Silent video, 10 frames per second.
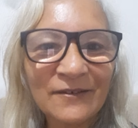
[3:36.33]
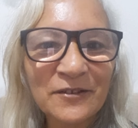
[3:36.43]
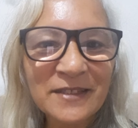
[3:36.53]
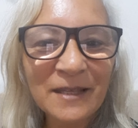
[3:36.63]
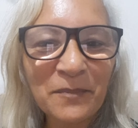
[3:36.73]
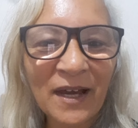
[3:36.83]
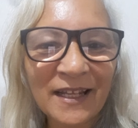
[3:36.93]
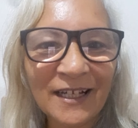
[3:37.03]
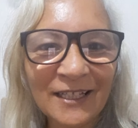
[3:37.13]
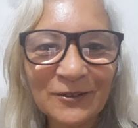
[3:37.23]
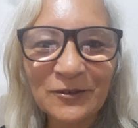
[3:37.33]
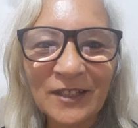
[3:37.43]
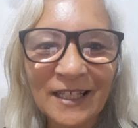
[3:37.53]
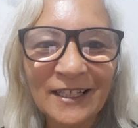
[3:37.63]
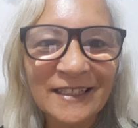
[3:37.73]
o separando, tudo
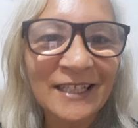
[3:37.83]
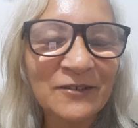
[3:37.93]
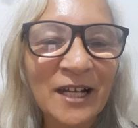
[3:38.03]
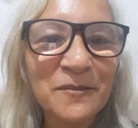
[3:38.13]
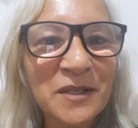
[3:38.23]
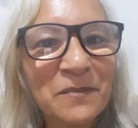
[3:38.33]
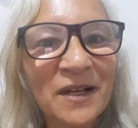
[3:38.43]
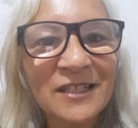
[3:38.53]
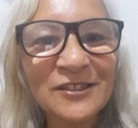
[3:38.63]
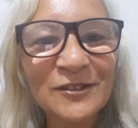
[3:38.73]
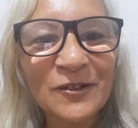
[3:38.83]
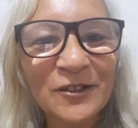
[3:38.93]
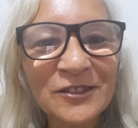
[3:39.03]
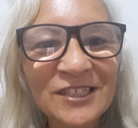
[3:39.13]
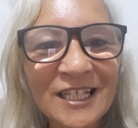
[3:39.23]
aquilo que está no caminho para ir de
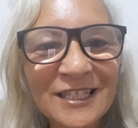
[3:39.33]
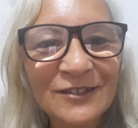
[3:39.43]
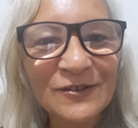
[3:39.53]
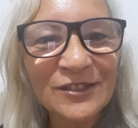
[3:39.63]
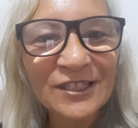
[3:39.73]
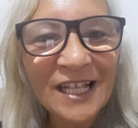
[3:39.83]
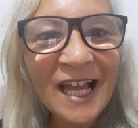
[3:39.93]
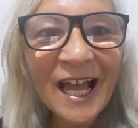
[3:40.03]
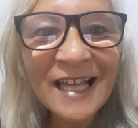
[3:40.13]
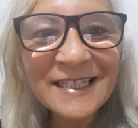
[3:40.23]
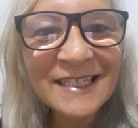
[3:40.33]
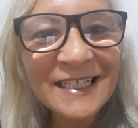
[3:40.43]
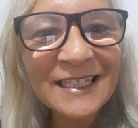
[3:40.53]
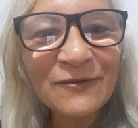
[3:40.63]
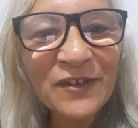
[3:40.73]
encontro a Jesus.
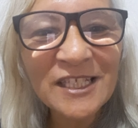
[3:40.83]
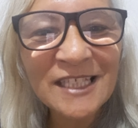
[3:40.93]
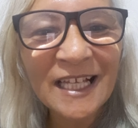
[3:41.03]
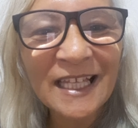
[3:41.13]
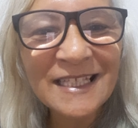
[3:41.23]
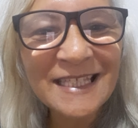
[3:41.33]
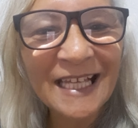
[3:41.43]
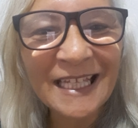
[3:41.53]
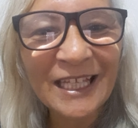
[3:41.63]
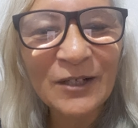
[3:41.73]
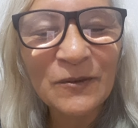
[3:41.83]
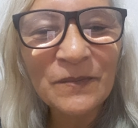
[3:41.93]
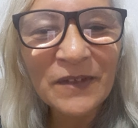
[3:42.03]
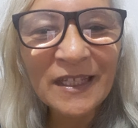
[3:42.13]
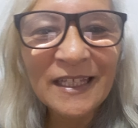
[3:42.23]
Assim que fez Zaqueu.
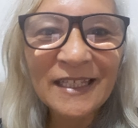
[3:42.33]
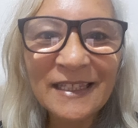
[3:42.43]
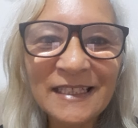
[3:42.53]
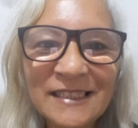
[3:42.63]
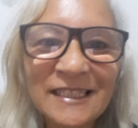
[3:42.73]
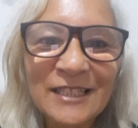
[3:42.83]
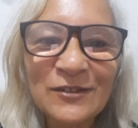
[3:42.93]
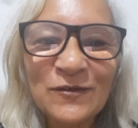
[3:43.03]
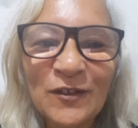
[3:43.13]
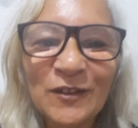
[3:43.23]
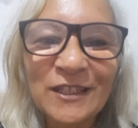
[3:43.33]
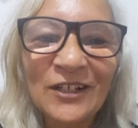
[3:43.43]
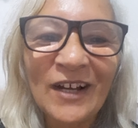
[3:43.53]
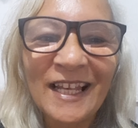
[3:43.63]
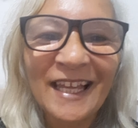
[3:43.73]
E, e Jesus ficou
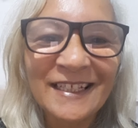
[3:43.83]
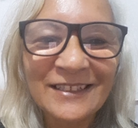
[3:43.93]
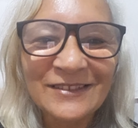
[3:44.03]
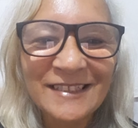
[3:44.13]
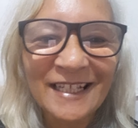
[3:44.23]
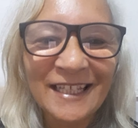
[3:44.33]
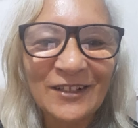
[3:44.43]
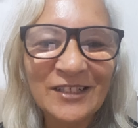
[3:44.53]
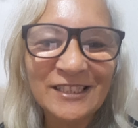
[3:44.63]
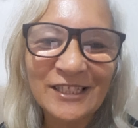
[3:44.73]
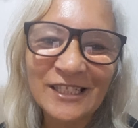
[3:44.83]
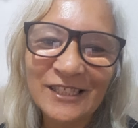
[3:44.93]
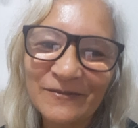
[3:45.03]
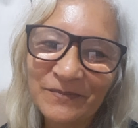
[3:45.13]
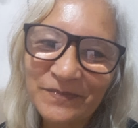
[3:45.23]
tão alegre com Zaqueu que
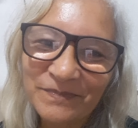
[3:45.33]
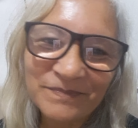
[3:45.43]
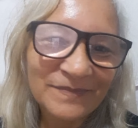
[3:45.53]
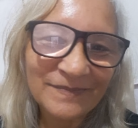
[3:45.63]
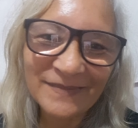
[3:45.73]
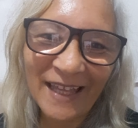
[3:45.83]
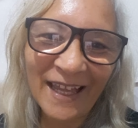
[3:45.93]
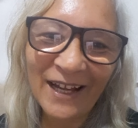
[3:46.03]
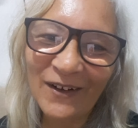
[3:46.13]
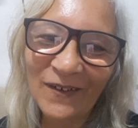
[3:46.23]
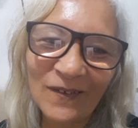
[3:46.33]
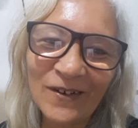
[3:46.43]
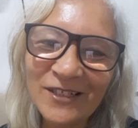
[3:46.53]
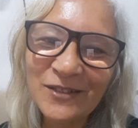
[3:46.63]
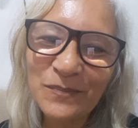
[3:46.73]
diz, né,
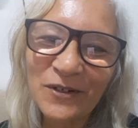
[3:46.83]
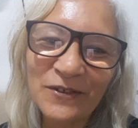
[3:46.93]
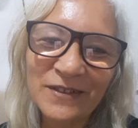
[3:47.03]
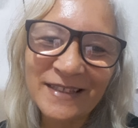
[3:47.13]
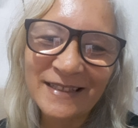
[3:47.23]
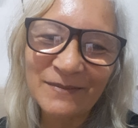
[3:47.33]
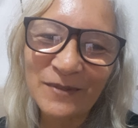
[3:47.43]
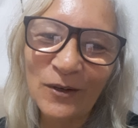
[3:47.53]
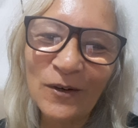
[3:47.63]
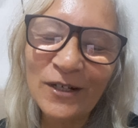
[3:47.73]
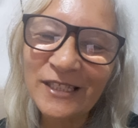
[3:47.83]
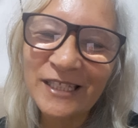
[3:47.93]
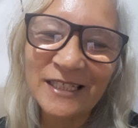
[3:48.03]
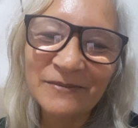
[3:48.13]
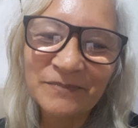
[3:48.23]
hoje, por,
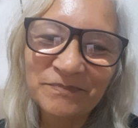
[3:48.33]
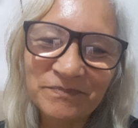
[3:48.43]
hoje